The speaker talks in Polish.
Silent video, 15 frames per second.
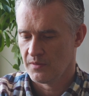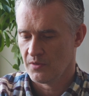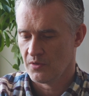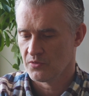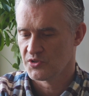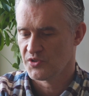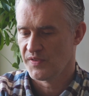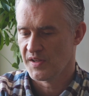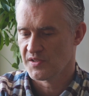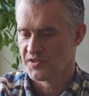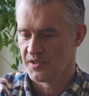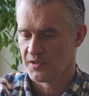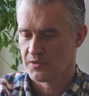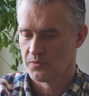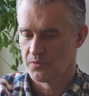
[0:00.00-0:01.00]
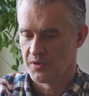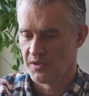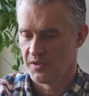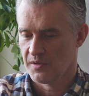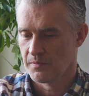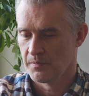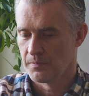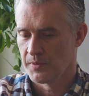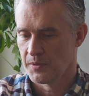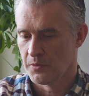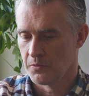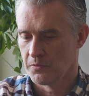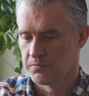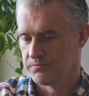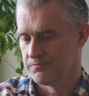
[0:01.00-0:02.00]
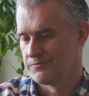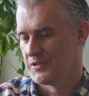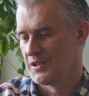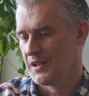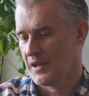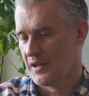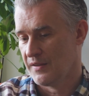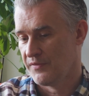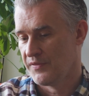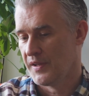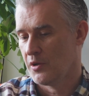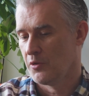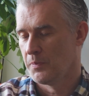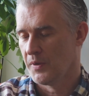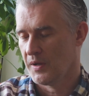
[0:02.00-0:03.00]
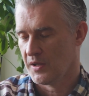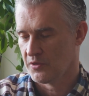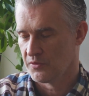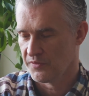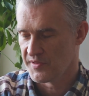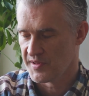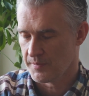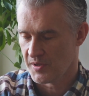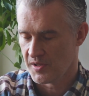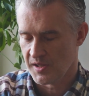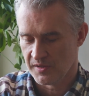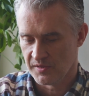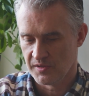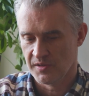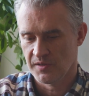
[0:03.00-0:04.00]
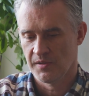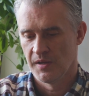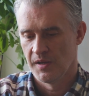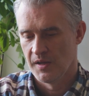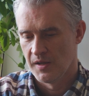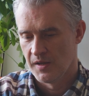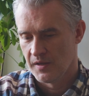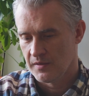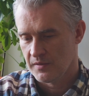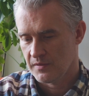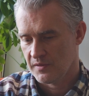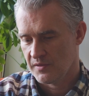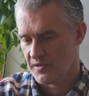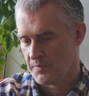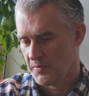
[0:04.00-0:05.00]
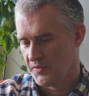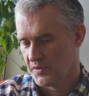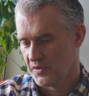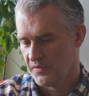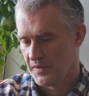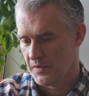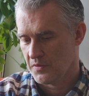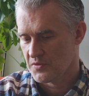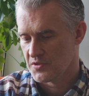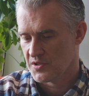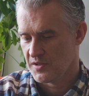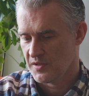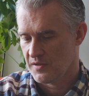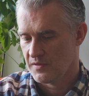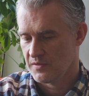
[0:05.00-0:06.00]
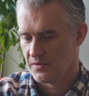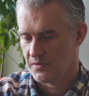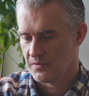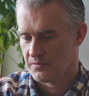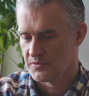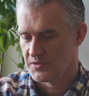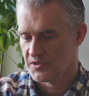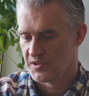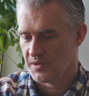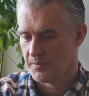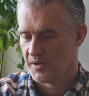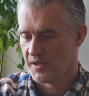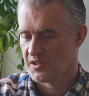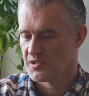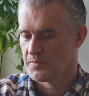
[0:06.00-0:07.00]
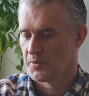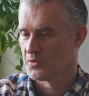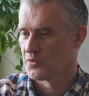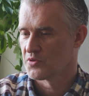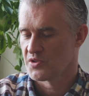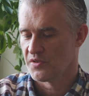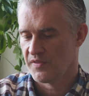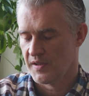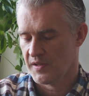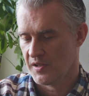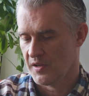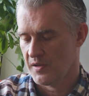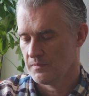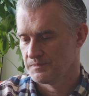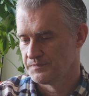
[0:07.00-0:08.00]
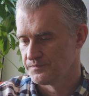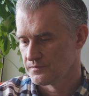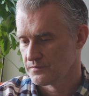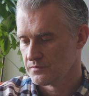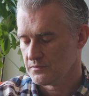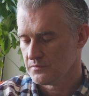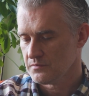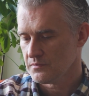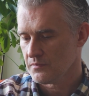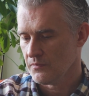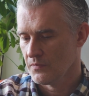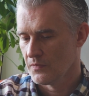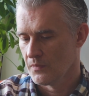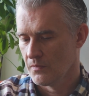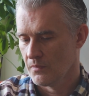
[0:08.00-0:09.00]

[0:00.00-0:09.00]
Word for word: o świecie, który był dla wielu Polaków zamknięty, spowodowało, że no, gdzieś tam chęć podróżowania. Yy,